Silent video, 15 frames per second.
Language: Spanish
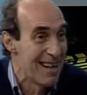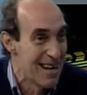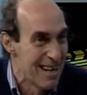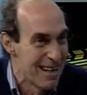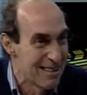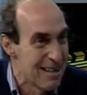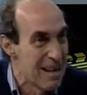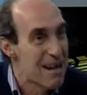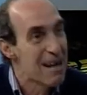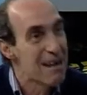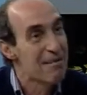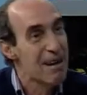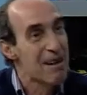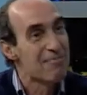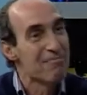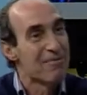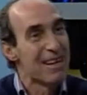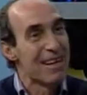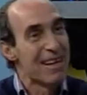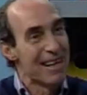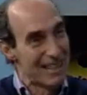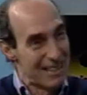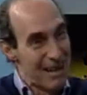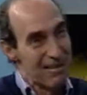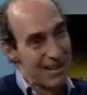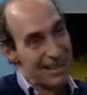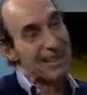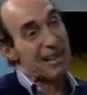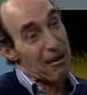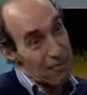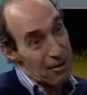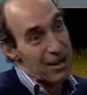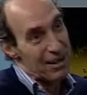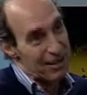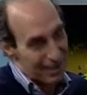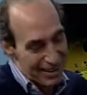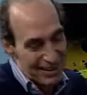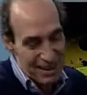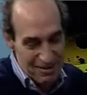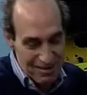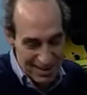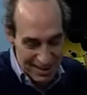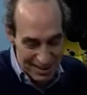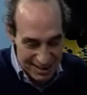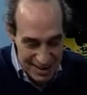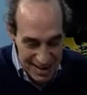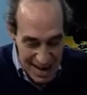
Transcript: bueno, por lo general hay que hacer eso, ¿no? Está También. está bueno.